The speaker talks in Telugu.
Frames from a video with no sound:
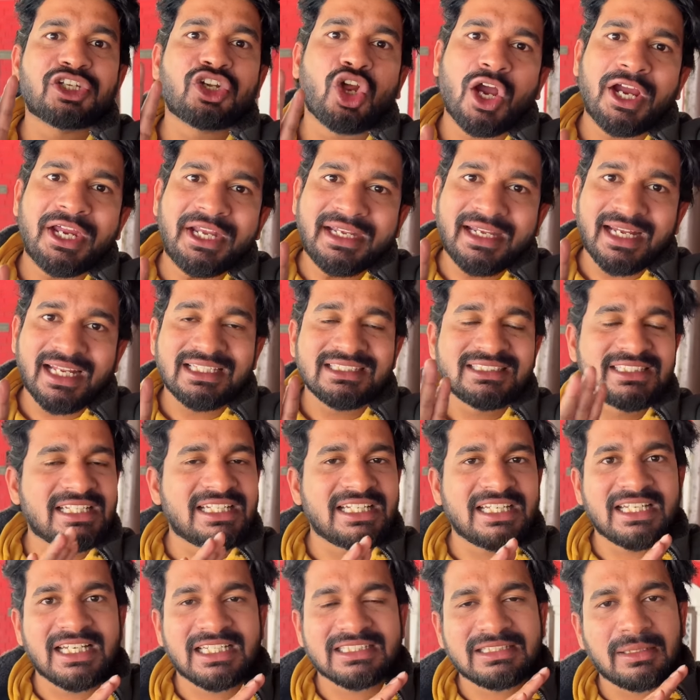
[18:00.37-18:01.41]
టాయ్ ట్రైన్
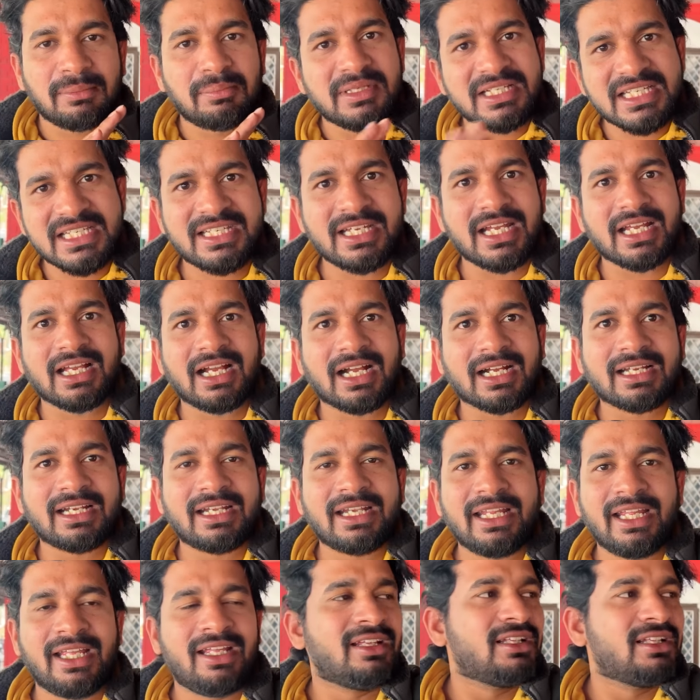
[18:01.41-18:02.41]
జర్నీని అయితే మిస్ చేయకండి